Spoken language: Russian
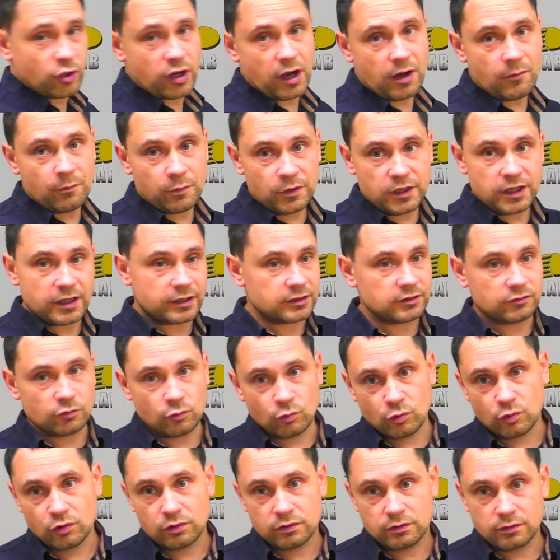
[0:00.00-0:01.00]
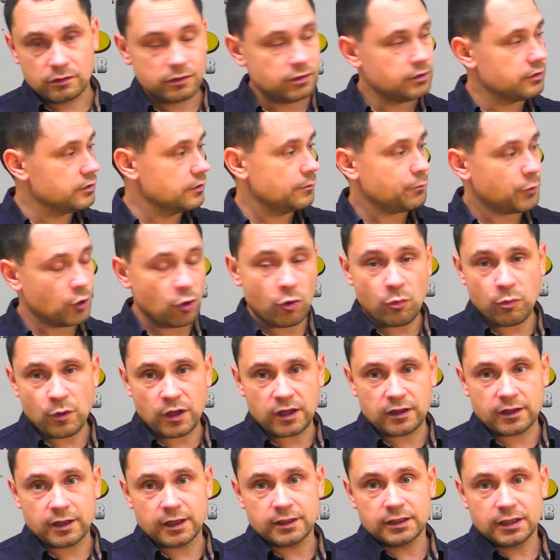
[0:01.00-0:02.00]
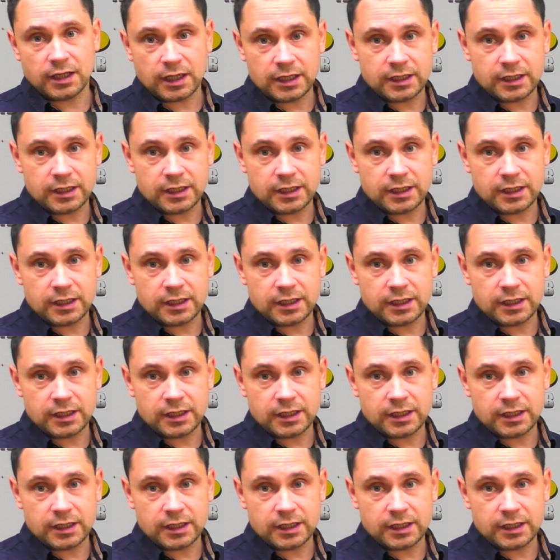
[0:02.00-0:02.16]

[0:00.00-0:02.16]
комплект у, э, покупал я на